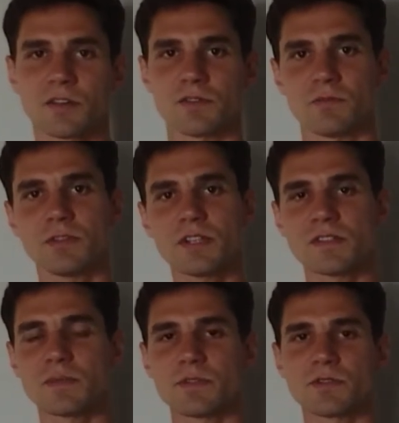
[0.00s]
to u nas
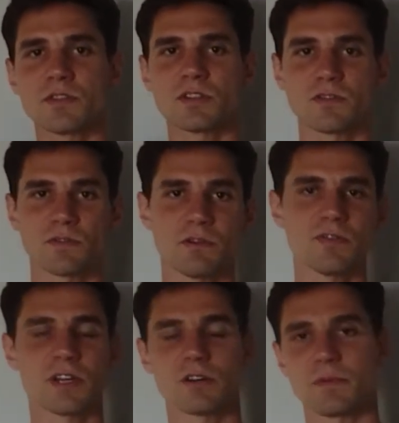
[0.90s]
zapisuje się w
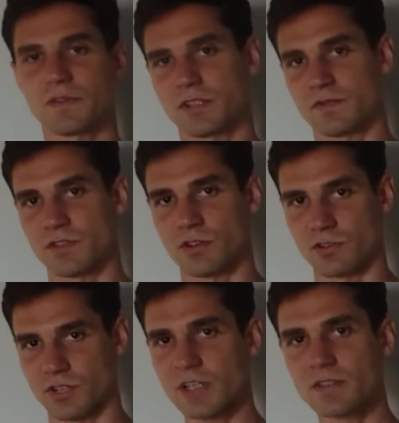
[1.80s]
głowie jako pewien
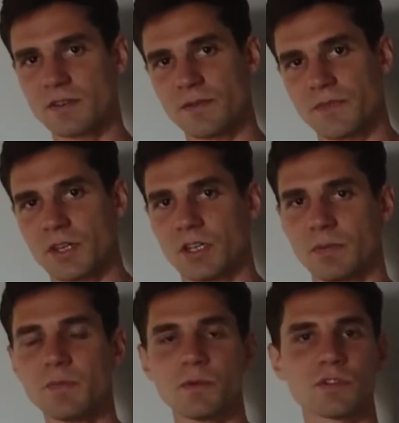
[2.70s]
wzorzec, i
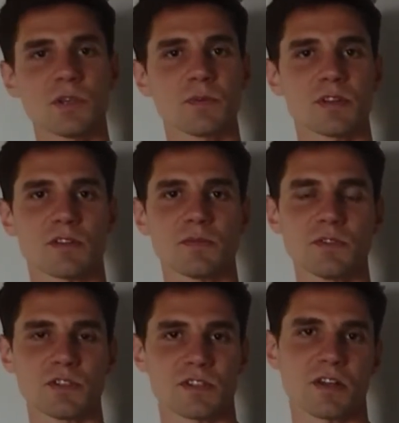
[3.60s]
my później potrafimy
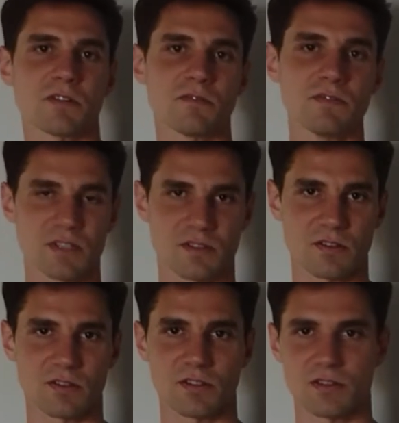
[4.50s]
się zachowywać
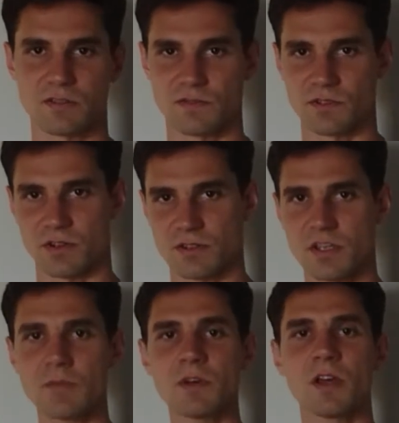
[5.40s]
zgodnie z tym
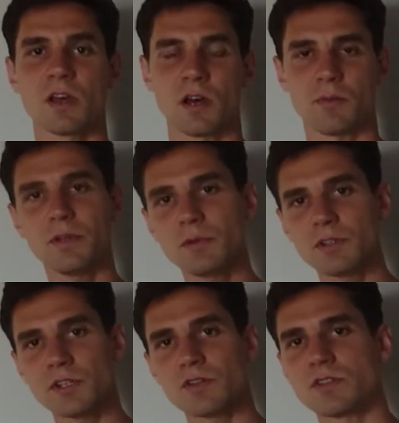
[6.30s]
wzorcem, mimo
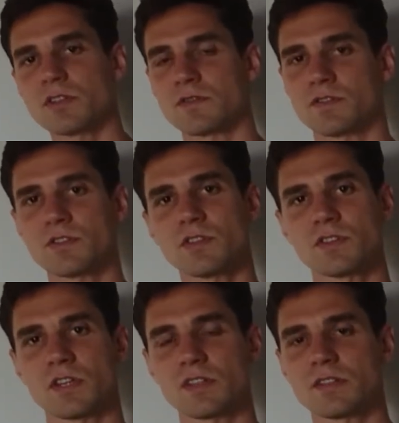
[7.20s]
tego, że ten wzorzec
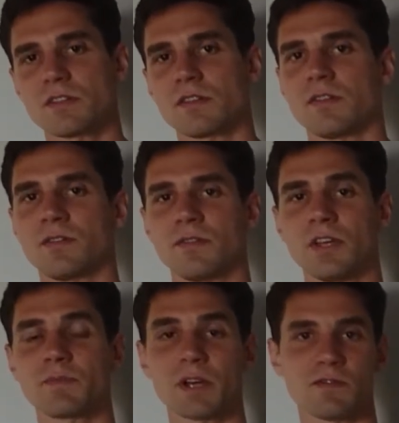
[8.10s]
jest y,
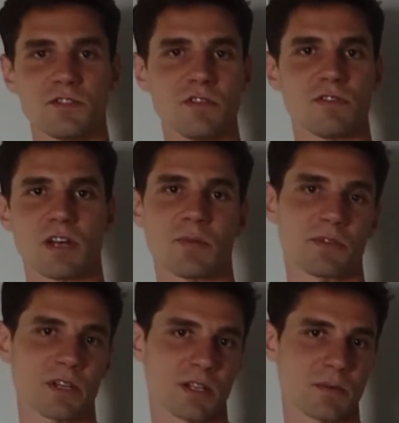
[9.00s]
nieprawdziwy, albo
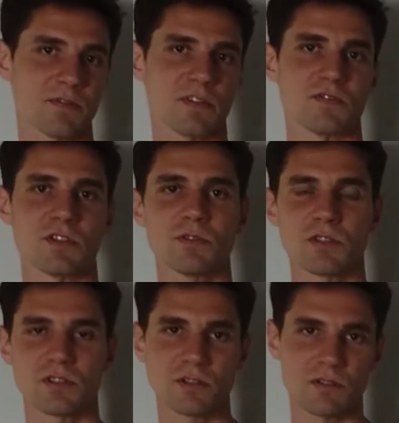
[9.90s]
tak naprawdę wziął
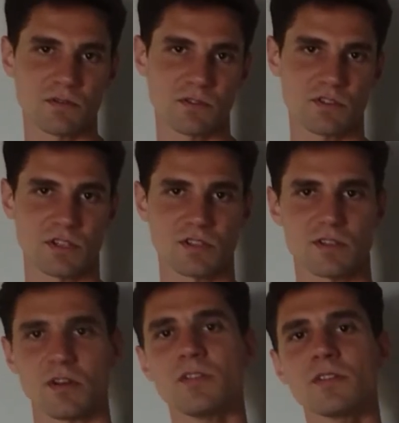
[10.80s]
się tylko i wyłącznie
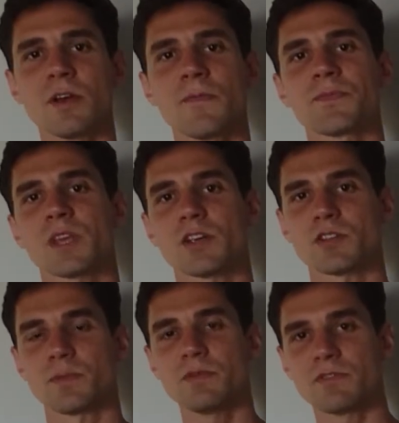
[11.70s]
stąd,
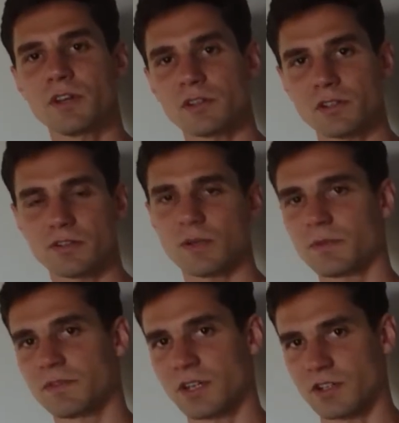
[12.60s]
że był wielokrotnie
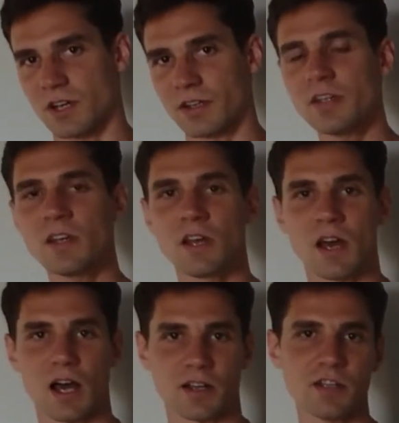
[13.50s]
powtarzany,
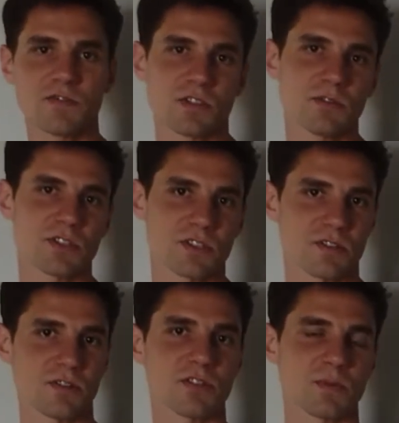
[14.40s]
a nie wziął się
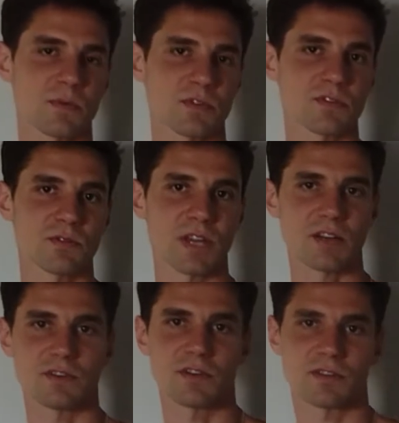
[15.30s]
stąd, że po prostu
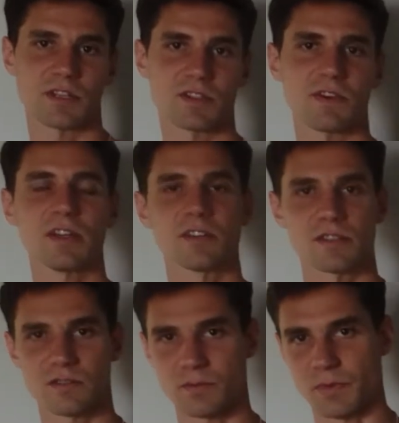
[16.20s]
tak wygląda świat i
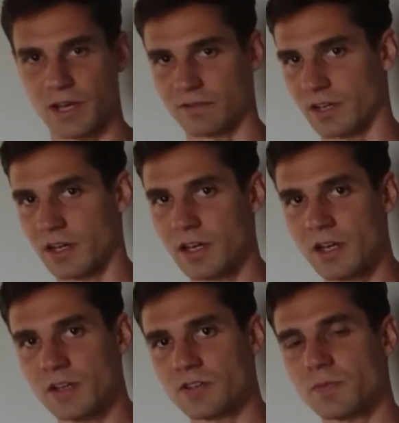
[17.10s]
jest to prawda.
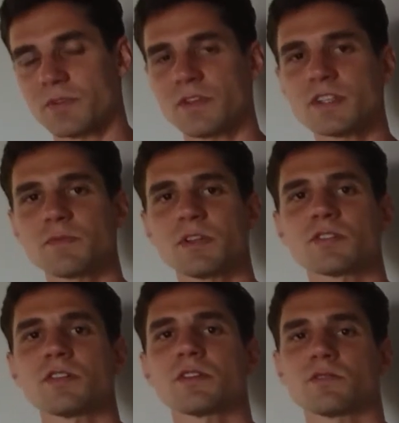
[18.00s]
Czyli powiedzmy,
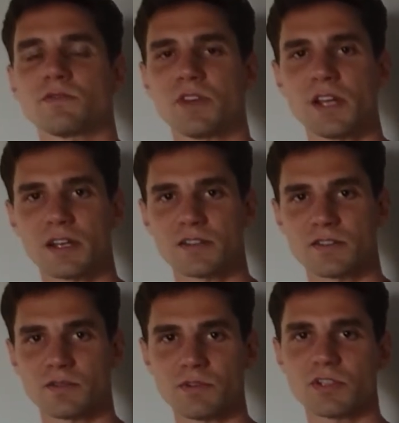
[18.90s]
jeżeli ktoś wiele razy
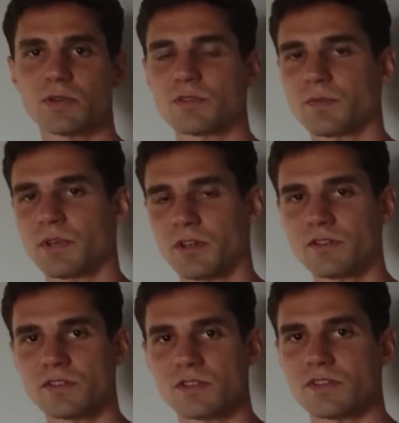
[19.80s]
słyszał, że
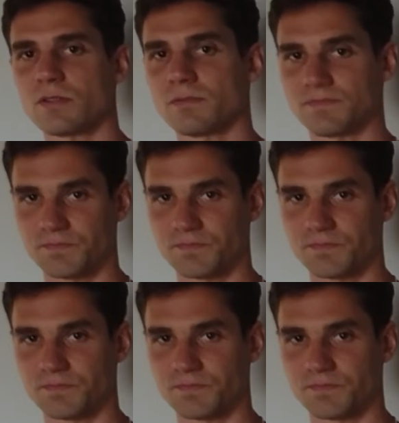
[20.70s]
pieniądze są